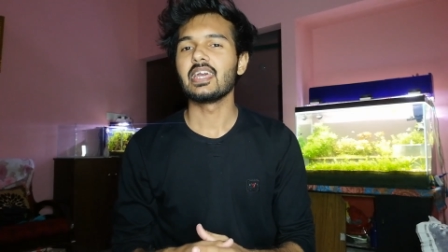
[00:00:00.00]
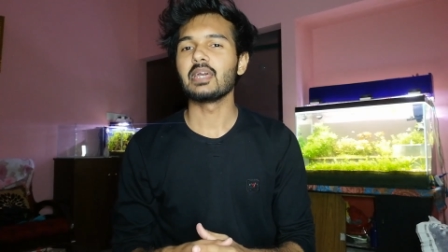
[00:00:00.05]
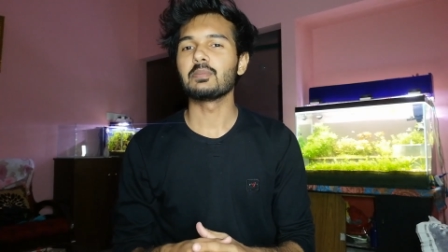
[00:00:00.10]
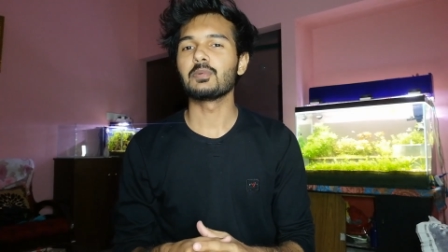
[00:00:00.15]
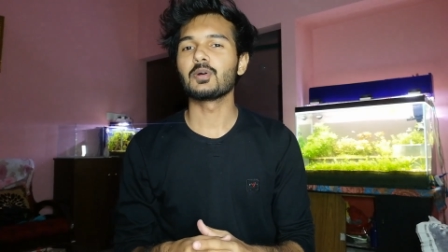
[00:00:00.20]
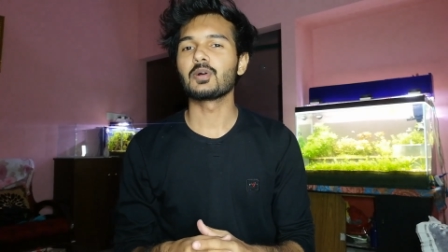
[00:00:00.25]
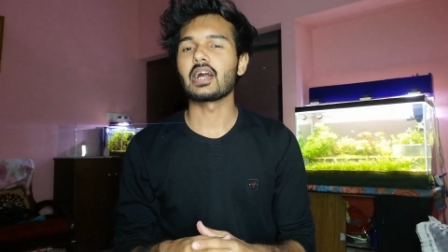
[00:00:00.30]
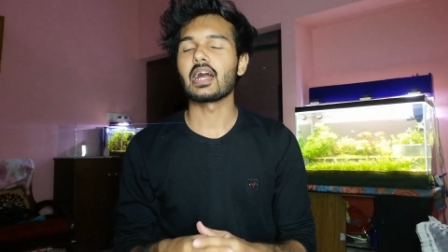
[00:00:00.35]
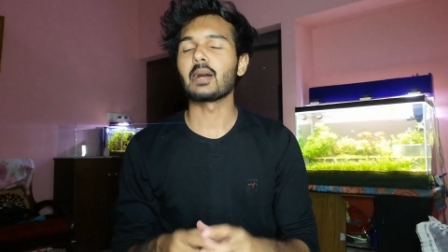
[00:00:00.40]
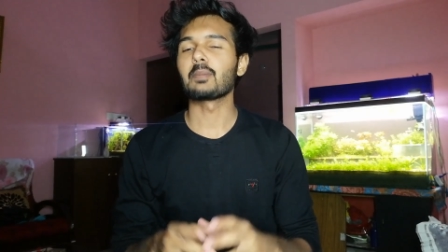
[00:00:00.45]

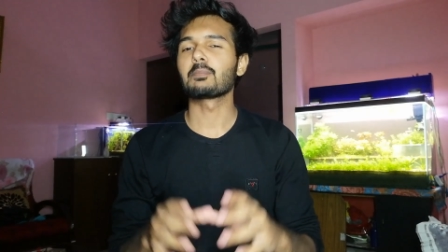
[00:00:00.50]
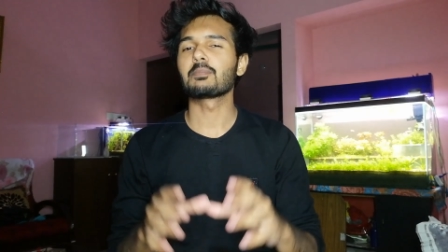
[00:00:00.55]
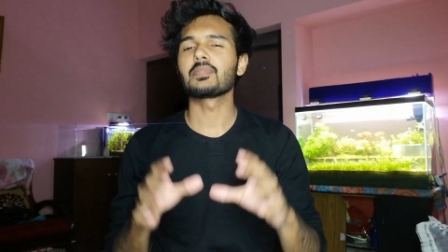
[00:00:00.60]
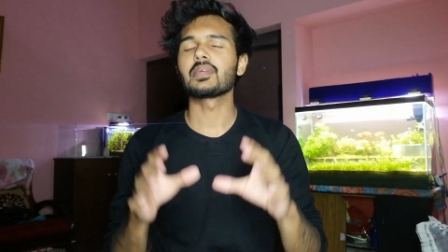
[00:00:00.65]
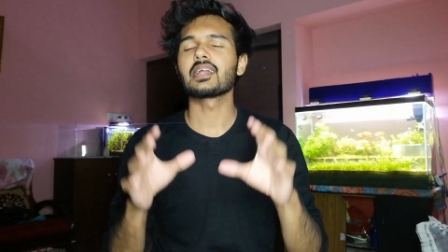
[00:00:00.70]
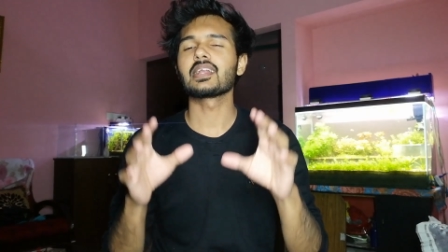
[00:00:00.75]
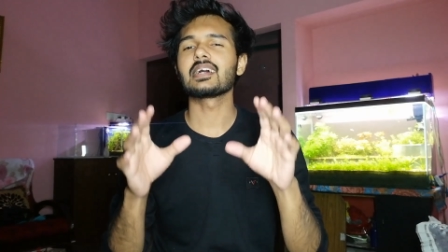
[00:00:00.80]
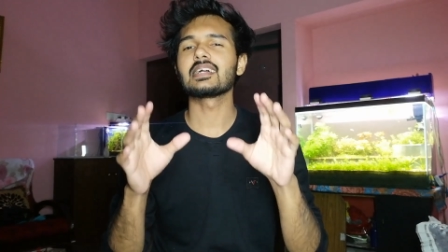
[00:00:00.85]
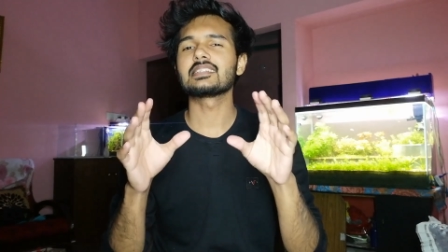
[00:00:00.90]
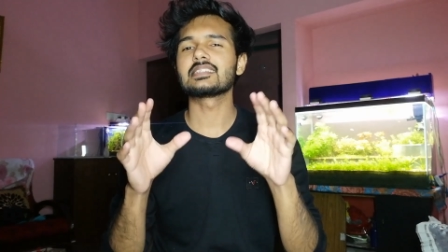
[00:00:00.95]
এবং
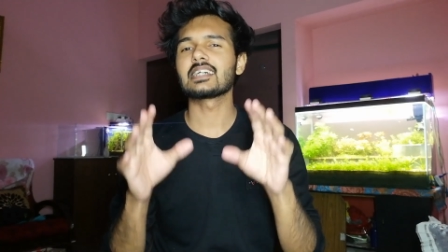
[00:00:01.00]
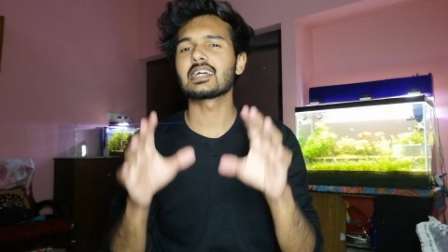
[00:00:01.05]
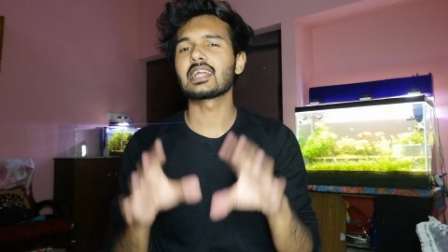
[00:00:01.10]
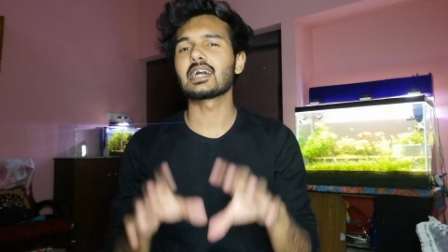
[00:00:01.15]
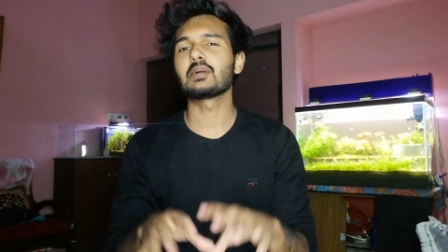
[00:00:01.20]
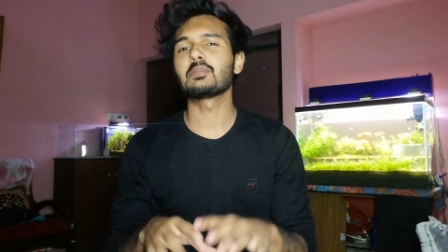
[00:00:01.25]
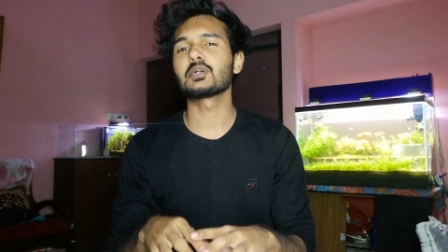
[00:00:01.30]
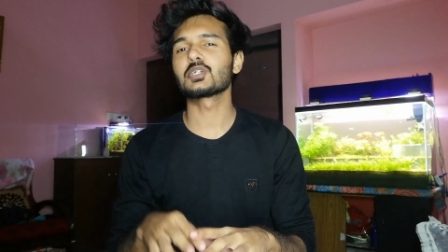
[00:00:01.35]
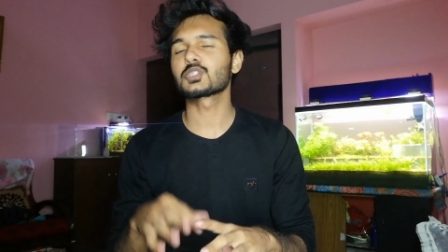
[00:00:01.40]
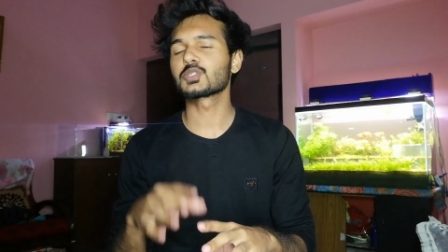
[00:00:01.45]
আপনারা
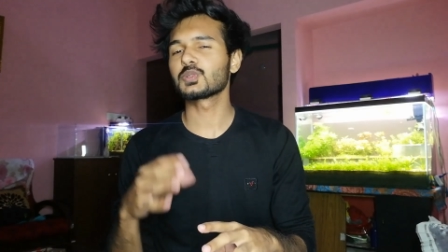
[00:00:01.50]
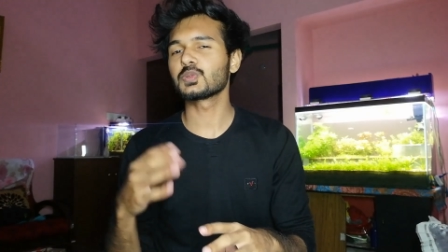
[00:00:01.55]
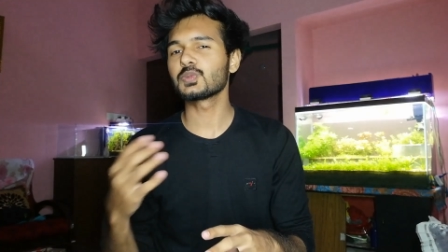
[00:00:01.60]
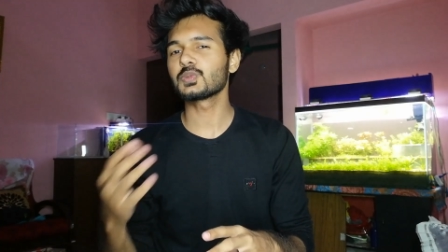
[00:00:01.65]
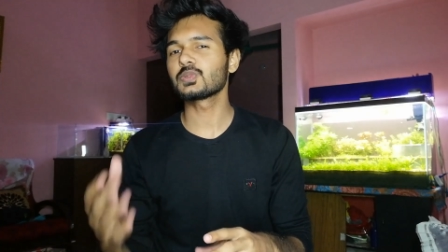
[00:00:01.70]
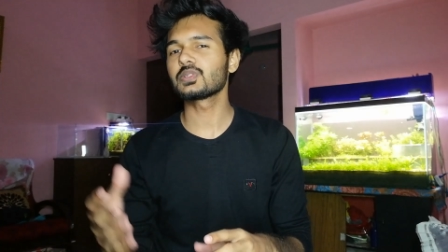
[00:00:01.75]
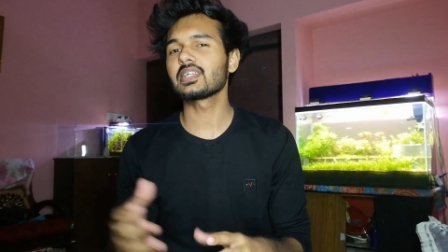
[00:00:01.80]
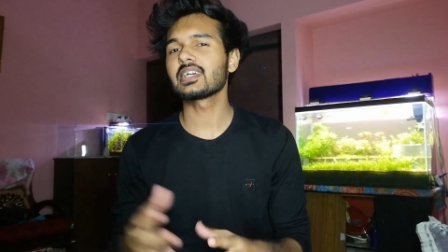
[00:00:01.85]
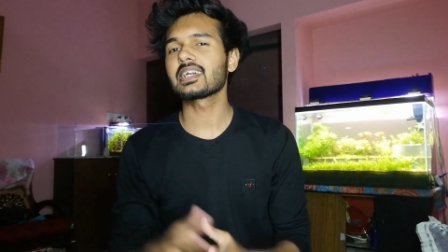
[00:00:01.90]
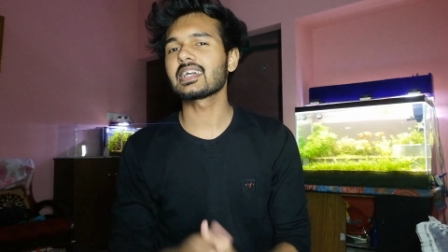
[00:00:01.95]
যারা আমার
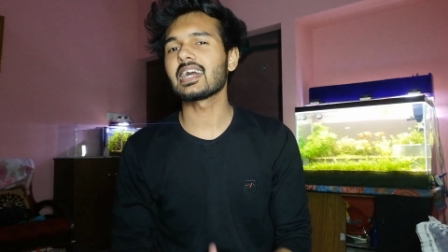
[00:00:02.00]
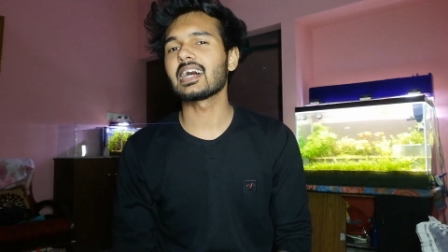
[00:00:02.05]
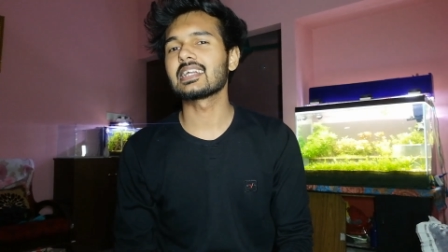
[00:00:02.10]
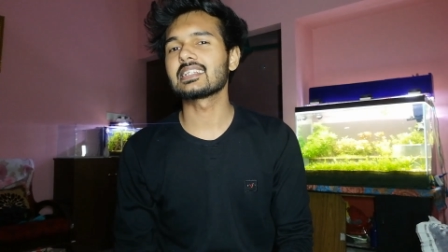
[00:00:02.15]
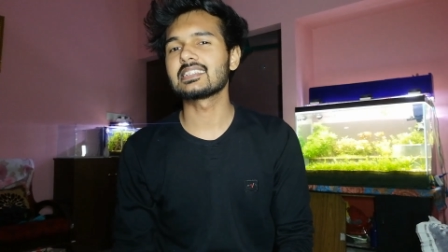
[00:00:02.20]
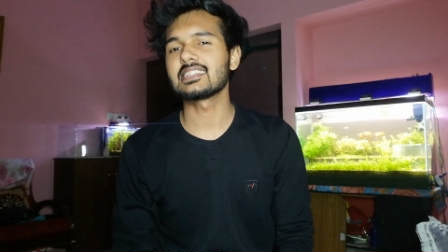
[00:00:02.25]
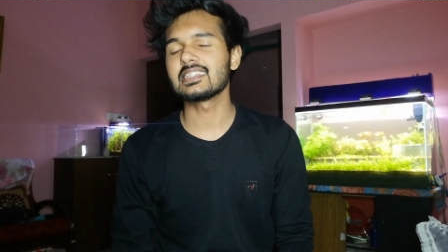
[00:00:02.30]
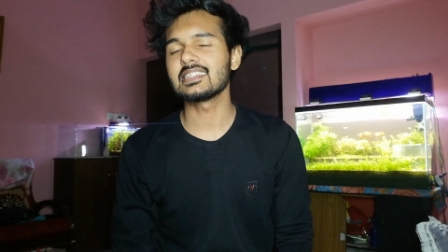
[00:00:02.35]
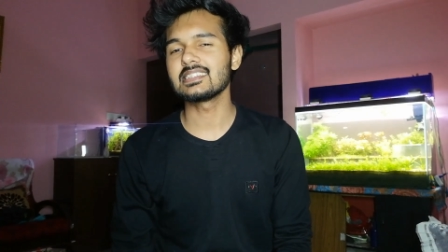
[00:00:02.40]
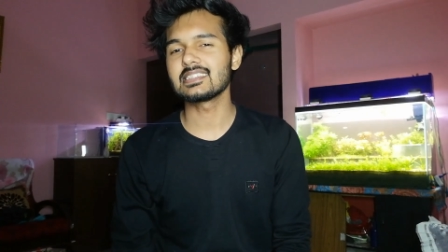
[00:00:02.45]
শুরু থেকে
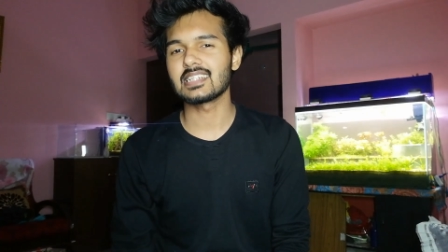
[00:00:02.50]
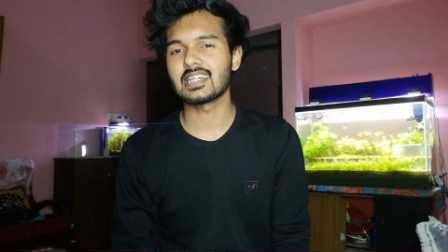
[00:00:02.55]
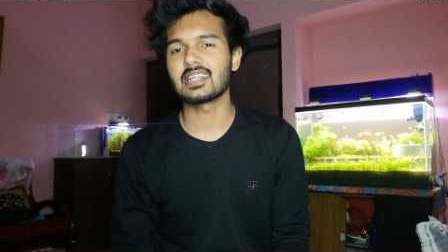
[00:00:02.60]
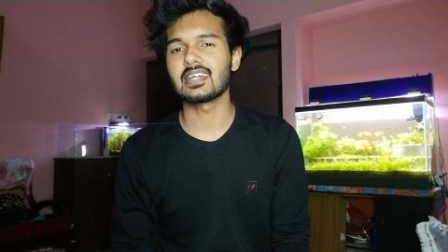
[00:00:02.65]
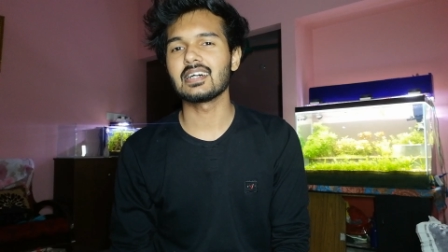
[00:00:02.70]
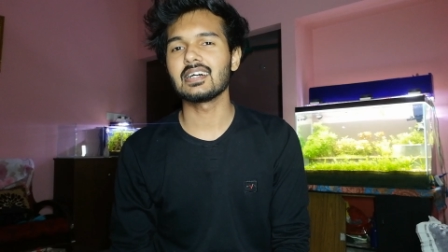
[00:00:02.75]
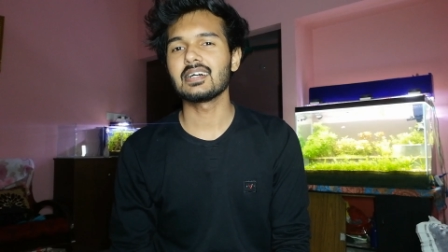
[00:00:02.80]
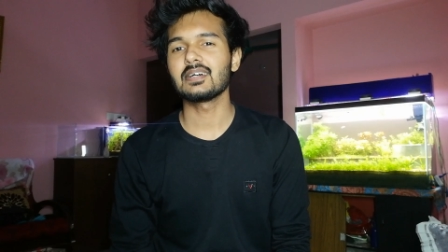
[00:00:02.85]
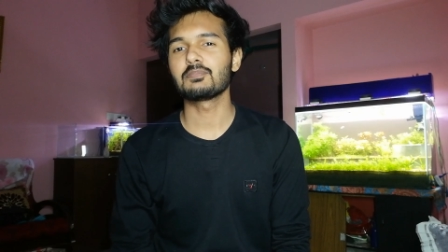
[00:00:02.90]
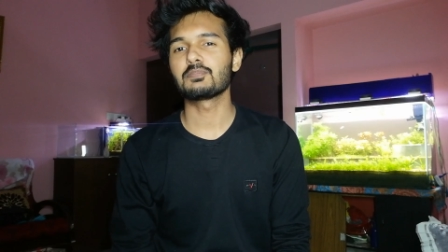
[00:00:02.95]
আছেন
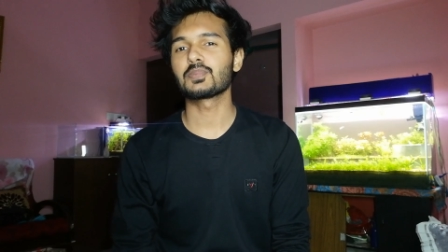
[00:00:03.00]
যারা